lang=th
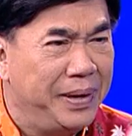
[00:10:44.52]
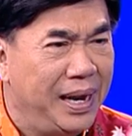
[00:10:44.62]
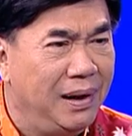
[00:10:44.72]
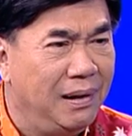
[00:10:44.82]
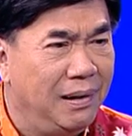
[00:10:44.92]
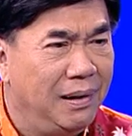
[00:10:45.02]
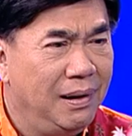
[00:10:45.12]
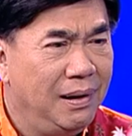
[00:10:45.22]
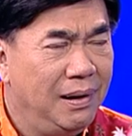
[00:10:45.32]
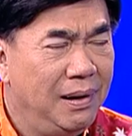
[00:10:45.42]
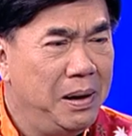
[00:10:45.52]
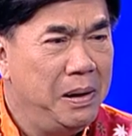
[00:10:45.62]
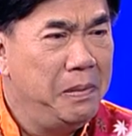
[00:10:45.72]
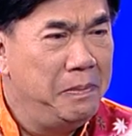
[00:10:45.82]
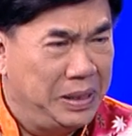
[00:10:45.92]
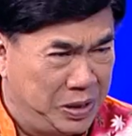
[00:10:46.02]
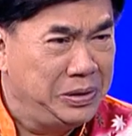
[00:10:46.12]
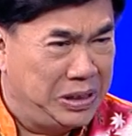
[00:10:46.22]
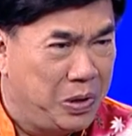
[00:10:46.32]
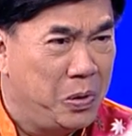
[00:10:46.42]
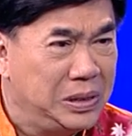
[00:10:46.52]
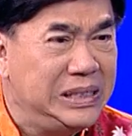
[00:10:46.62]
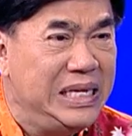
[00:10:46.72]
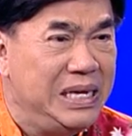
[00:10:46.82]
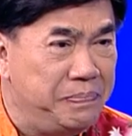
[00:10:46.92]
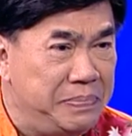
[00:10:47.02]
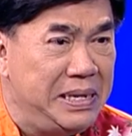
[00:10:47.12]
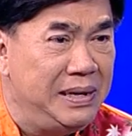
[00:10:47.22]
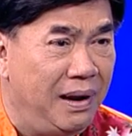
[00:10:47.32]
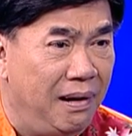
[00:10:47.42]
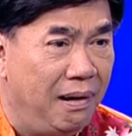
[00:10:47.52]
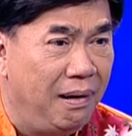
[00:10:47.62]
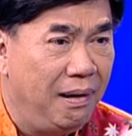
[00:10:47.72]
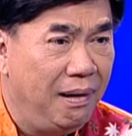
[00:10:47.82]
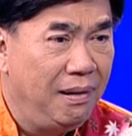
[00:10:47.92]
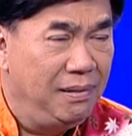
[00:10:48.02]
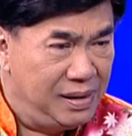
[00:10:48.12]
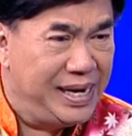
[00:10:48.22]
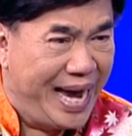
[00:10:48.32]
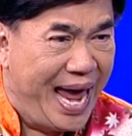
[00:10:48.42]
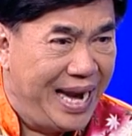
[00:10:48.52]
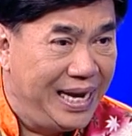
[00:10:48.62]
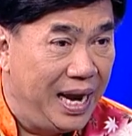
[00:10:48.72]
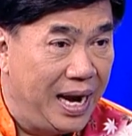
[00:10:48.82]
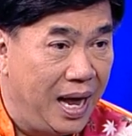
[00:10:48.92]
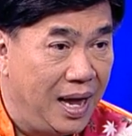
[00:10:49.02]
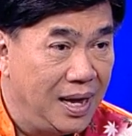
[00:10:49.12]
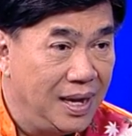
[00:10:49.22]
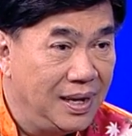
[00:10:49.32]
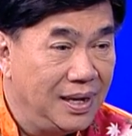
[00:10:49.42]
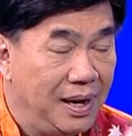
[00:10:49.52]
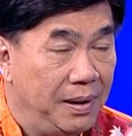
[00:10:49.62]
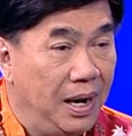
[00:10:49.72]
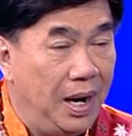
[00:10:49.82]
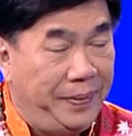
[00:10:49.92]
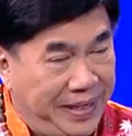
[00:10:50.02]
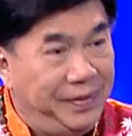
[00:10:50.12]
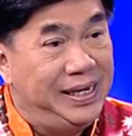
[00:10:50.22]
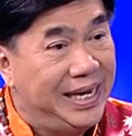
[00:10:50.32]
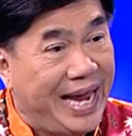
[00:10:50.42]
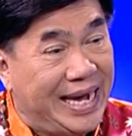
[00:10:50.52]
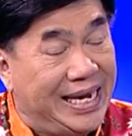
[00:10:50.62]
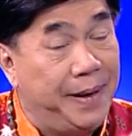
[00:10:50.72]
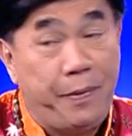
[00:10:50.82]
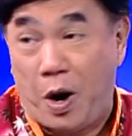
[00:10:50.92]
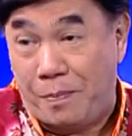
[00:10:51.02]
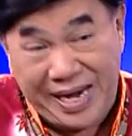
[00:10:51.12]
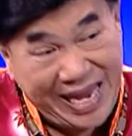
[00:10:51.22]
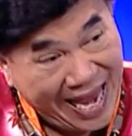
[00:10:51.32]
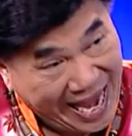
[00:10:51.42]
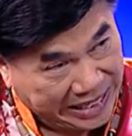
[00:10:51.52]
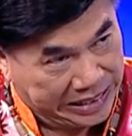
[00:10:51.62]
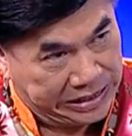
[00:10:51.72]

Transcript: อะไรเหรอ ครับ มันต้องติดคุกสี่ปีเลยเหรอ เรื่องแค่นี้นะ ครับเราไปคิดว่าเรื่องแค่นี้นะเพราะเราไม่ได้เห็น